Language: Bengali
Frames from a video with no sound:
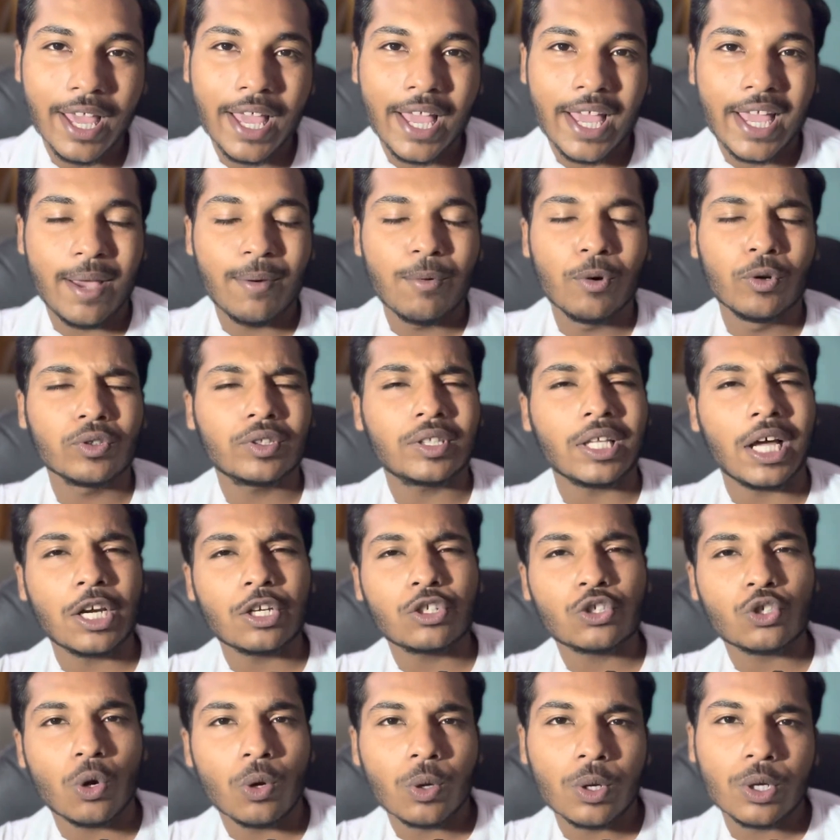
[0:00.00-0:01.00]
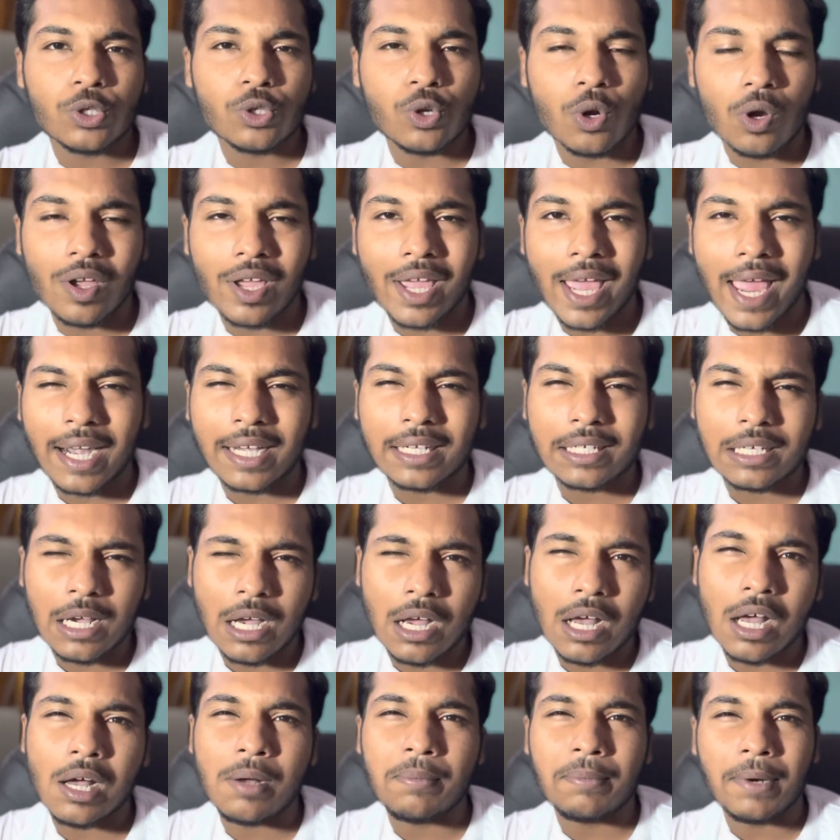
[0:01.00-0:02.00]
এবং তার সঙ্গে সঙ্গে একটা
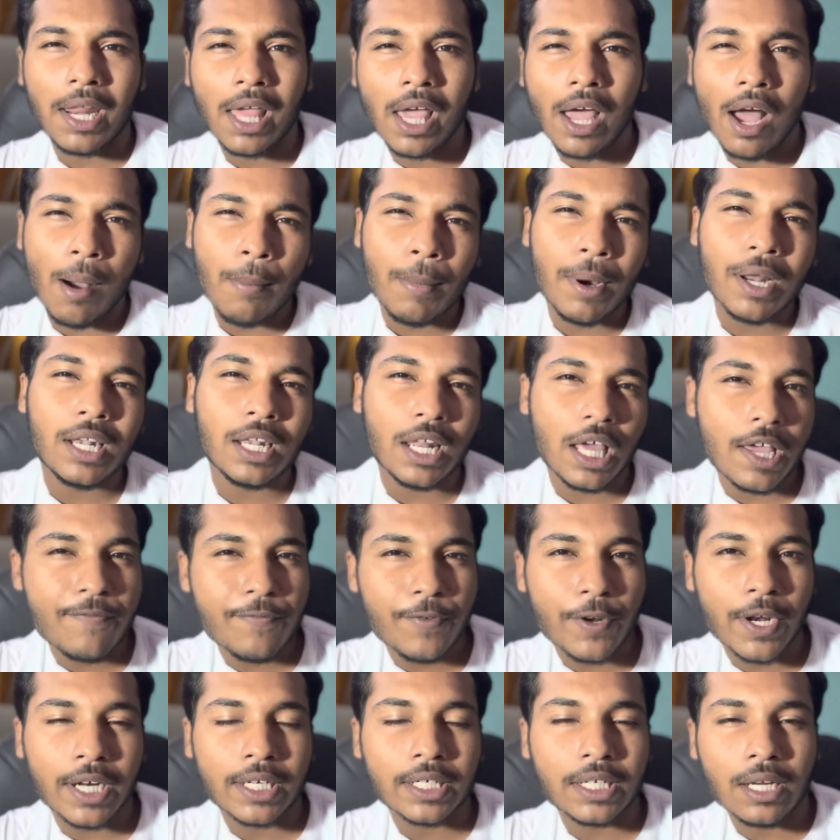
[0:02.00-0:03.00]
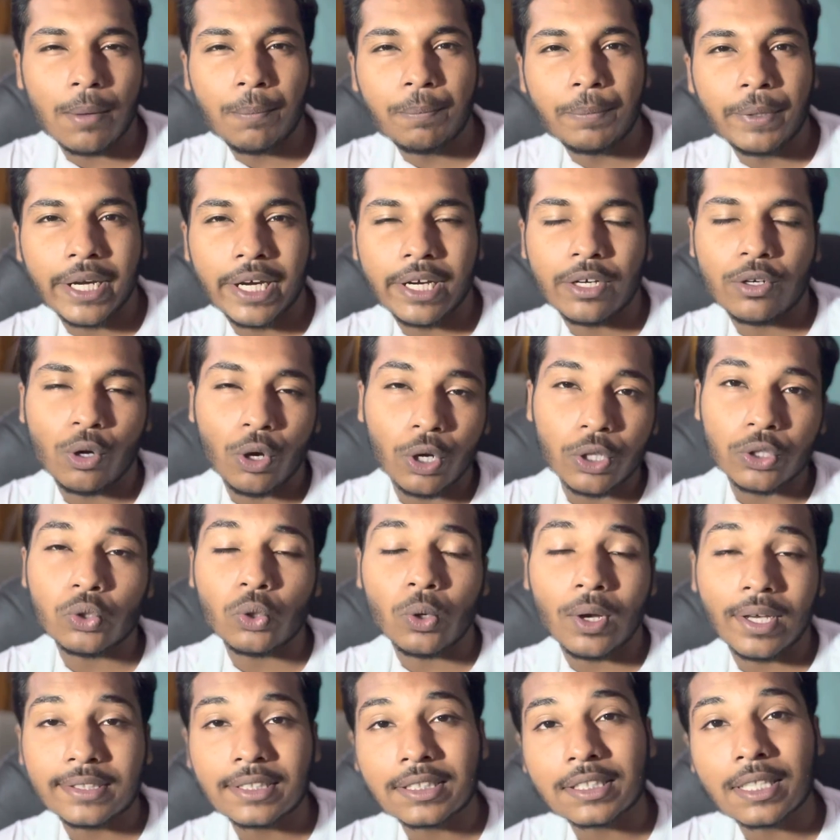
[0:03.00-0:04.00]
মানে আমার লাইফের একটা আপডেট হয়তো
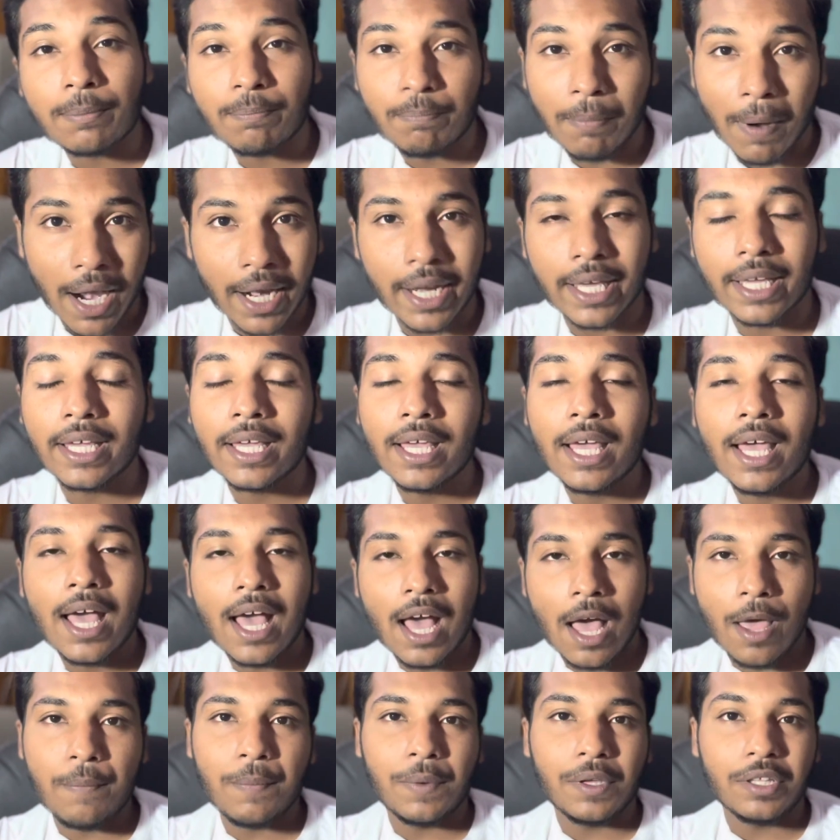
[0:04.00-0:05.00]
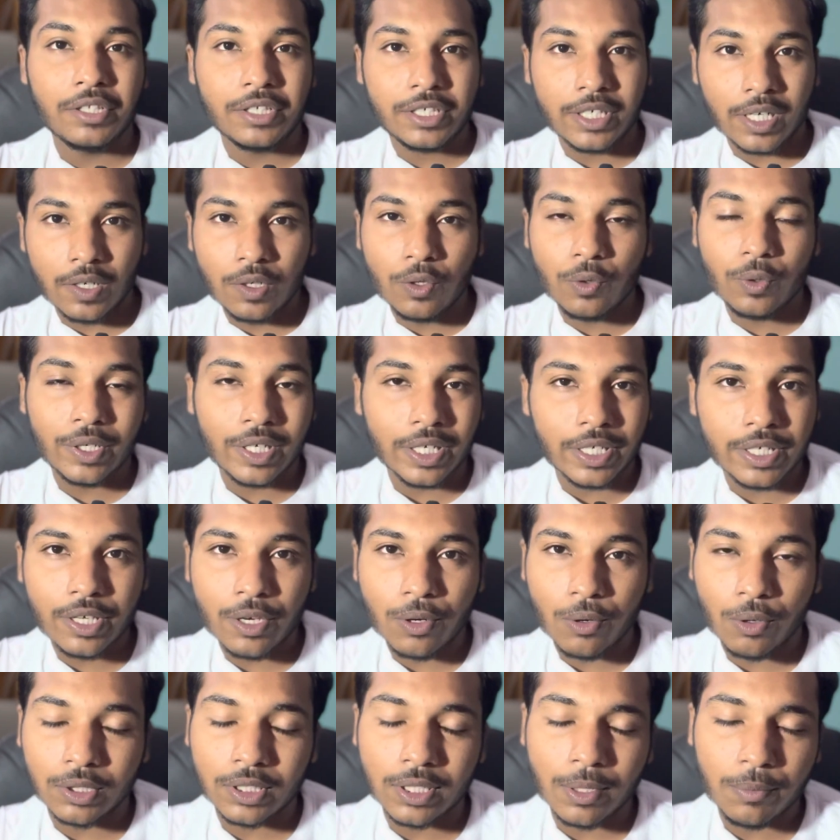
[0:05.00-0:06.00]
আসতে পারে আমি মেন চ্যানেলও এটা নিয়ে
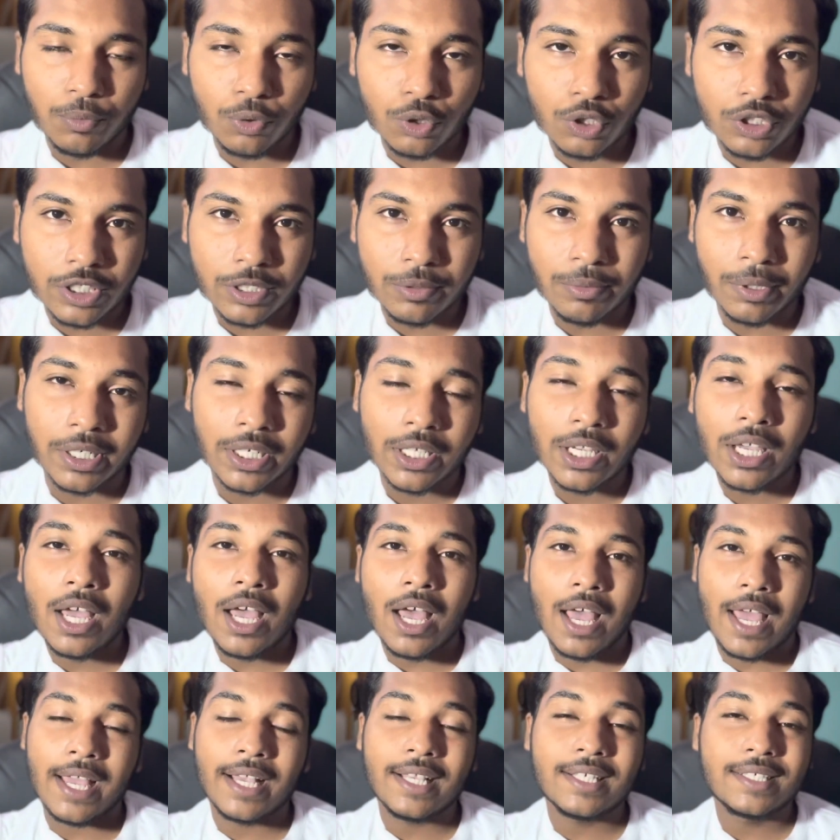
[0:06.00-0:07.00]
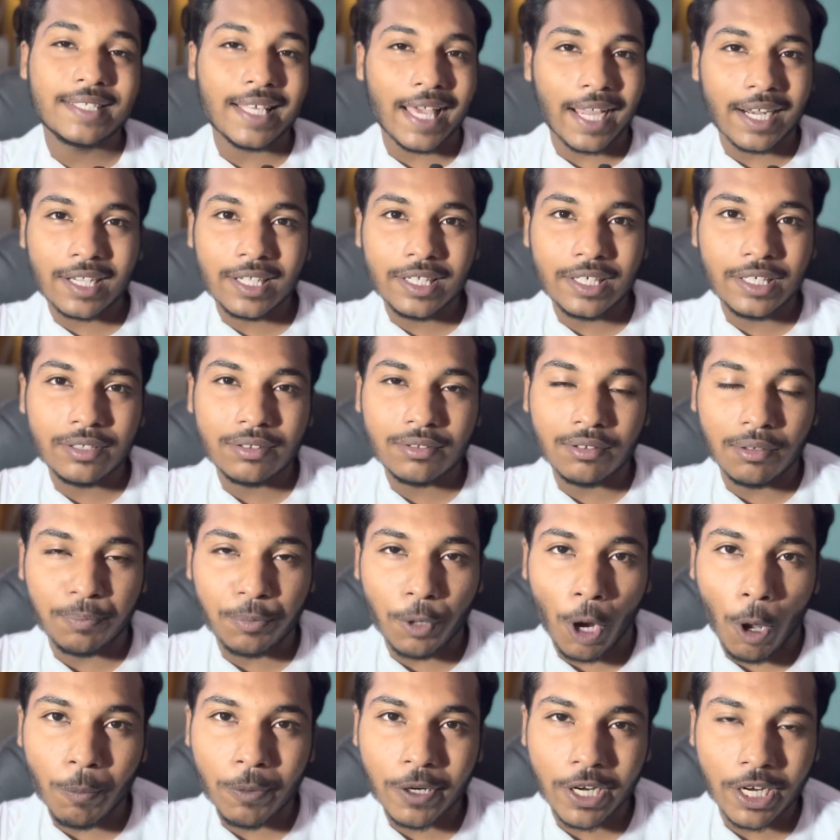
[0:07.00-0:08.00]
কথা বলছি বাট এক্স্যাক্টলি
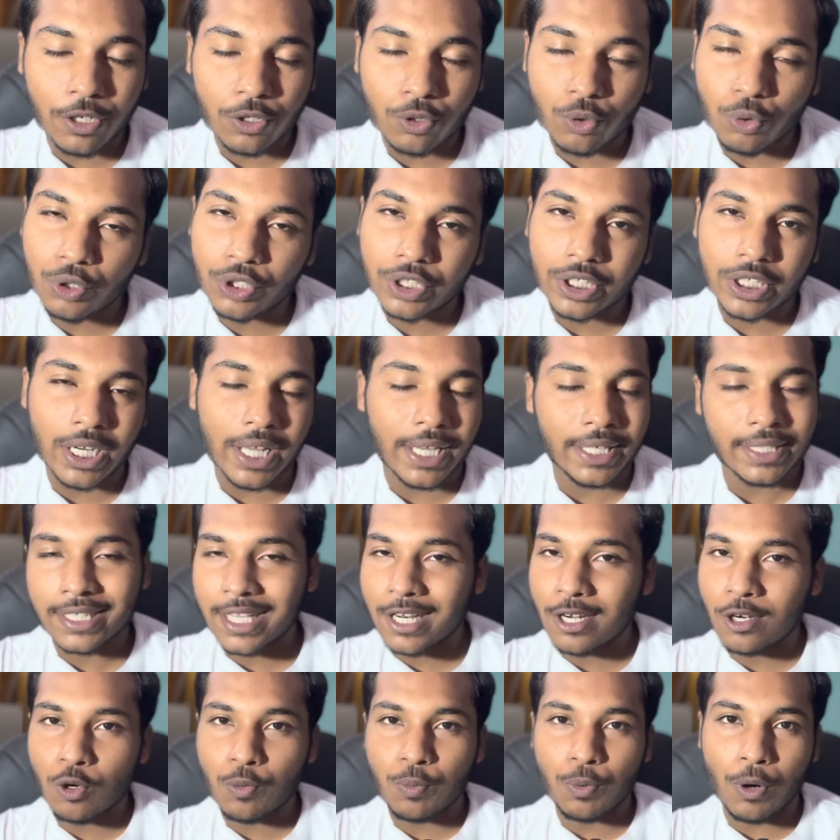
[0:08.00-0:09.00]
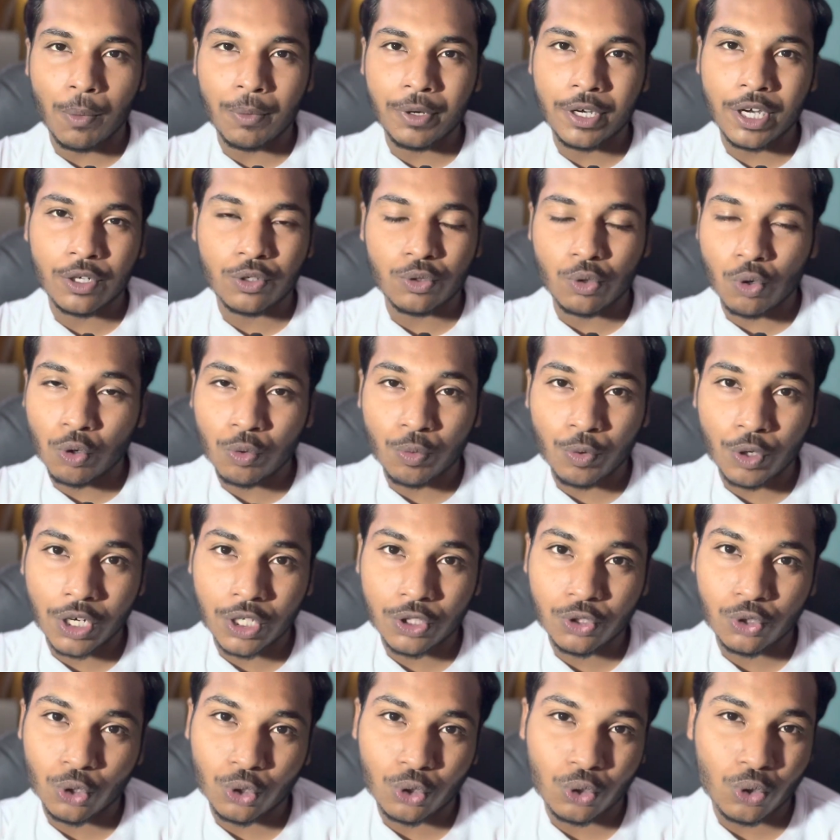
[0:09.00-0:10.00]
প্রমিনেন্ট করছি না এই চ্যানেলও প্রমিনেন্ট করবো না
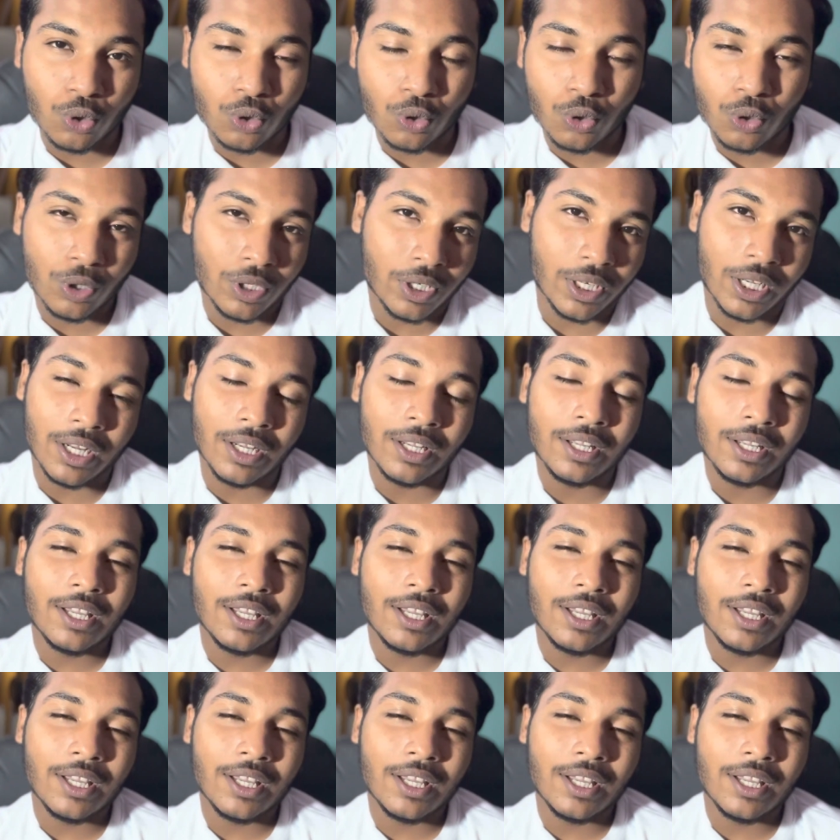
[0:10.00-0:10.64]
যতক্ষণ না